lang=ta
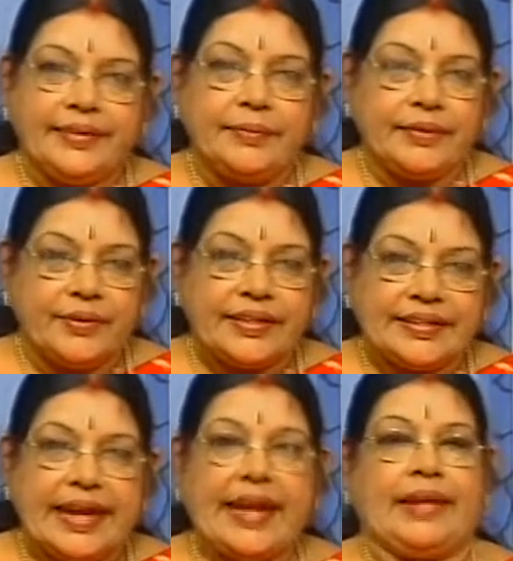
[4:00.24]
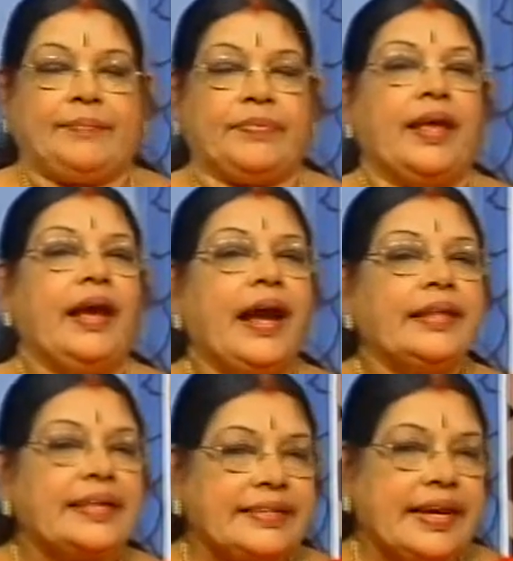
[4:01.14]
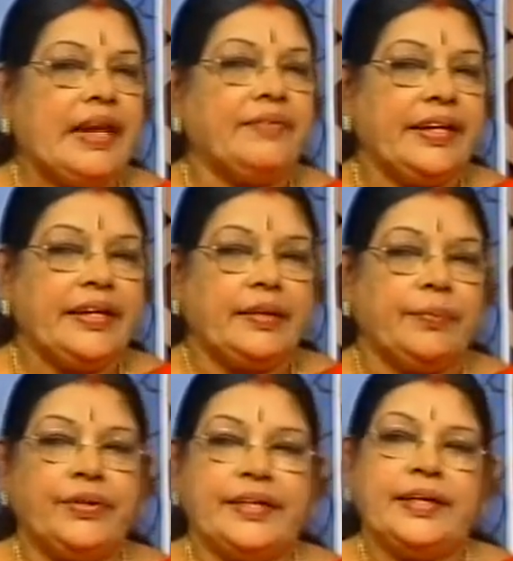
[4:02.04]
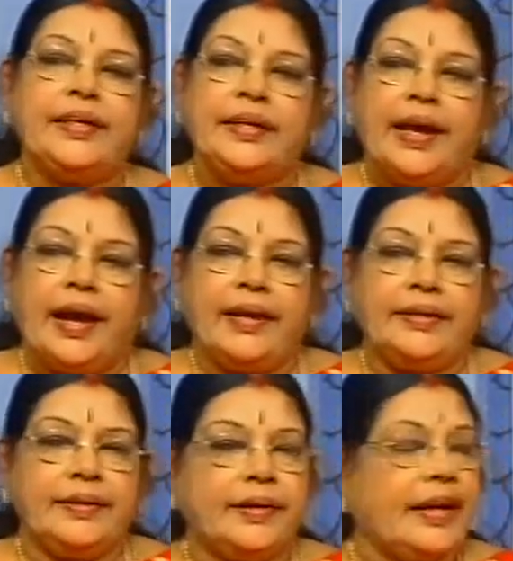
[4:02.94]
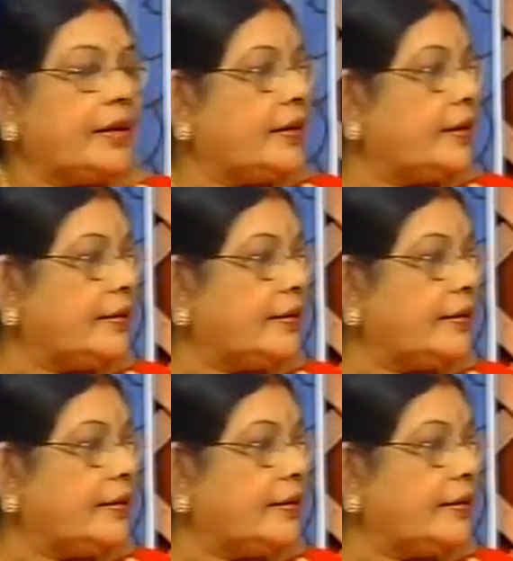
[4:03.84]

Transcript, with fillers: அந்த ஆக்ஷன் ஒரு செயல் அந்த செயல் வருகின்ற போது அது க